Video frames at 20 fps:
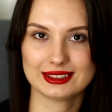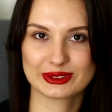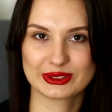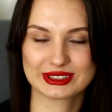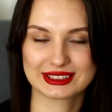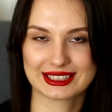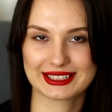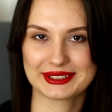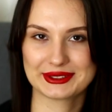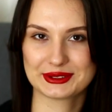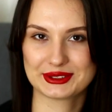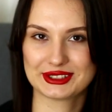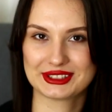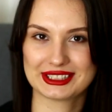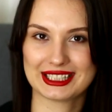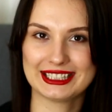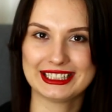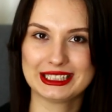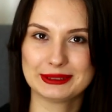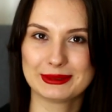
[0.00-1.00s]
To jest takie
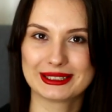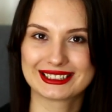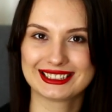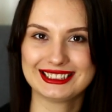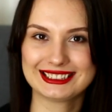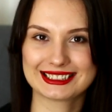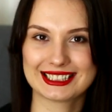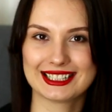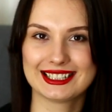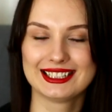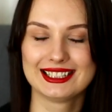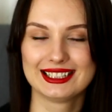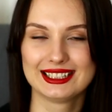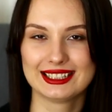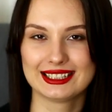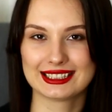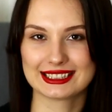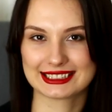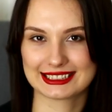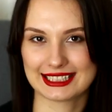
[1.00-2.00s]
dosyć enigmatyczne
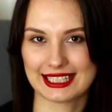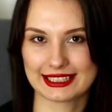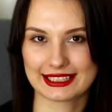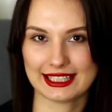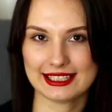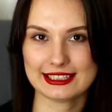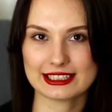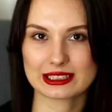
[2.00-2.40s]
zdanie,